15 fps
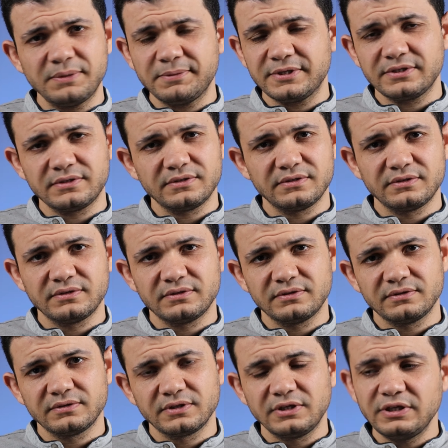ده بس
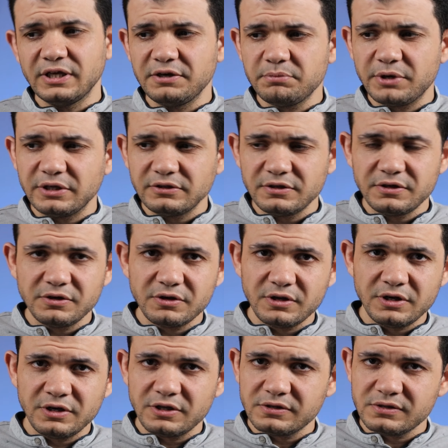يعني بغض
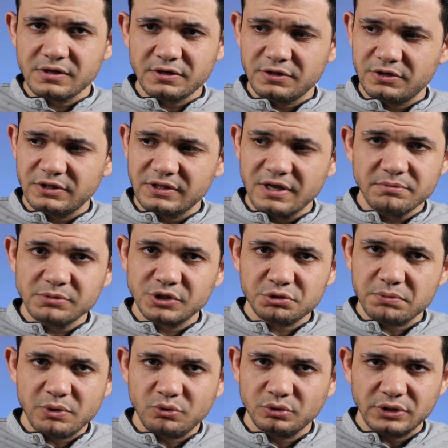النظر ان ده مش
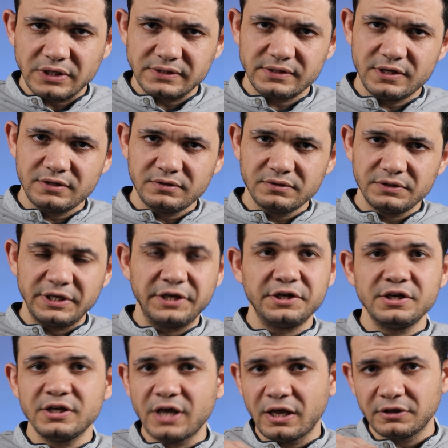موجود اصلا يعني
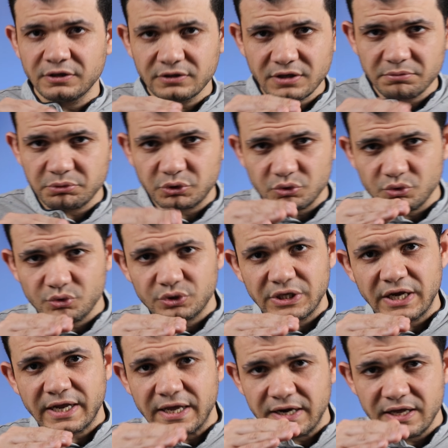اللي حضرتك بتقوله
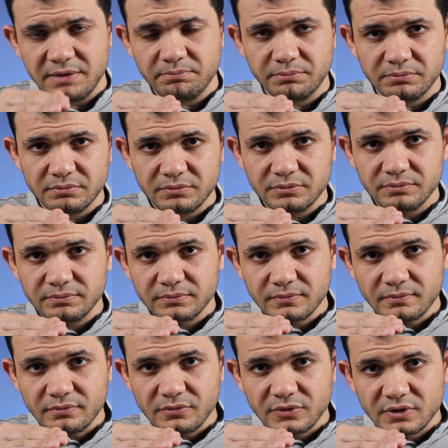ده كلام
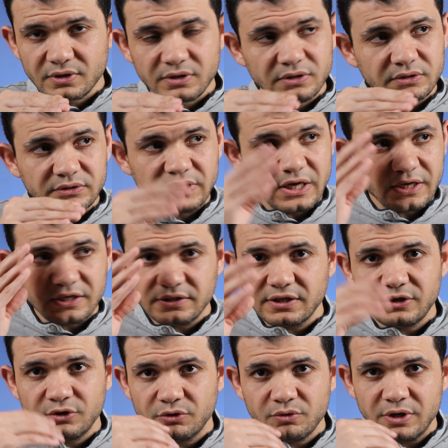ده كده
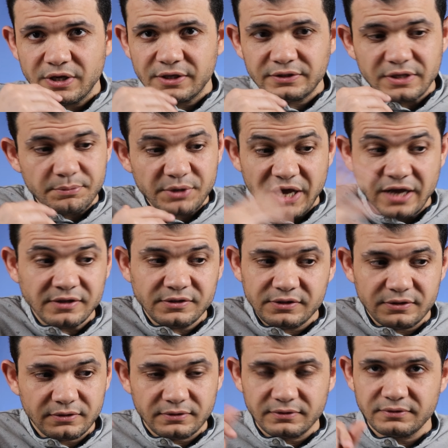اللي هو ده من
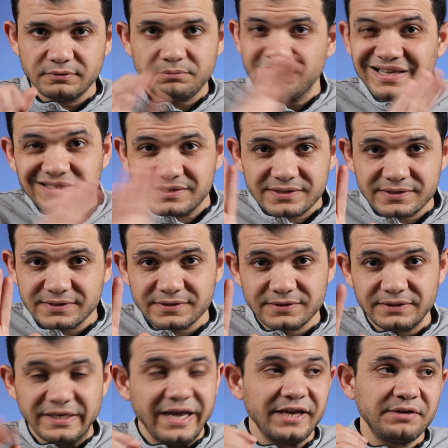عندي بس
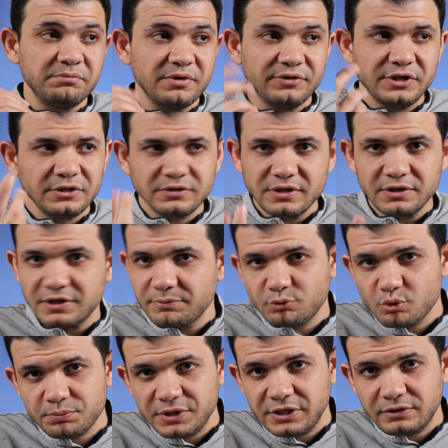يعني ما انت
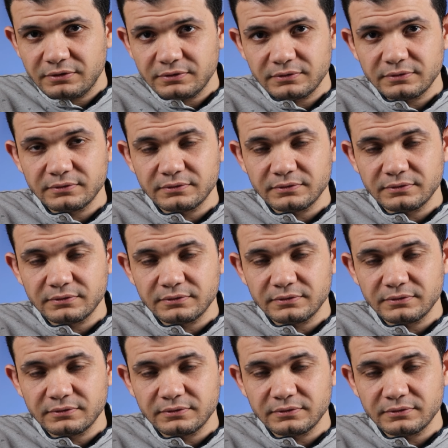جبته منين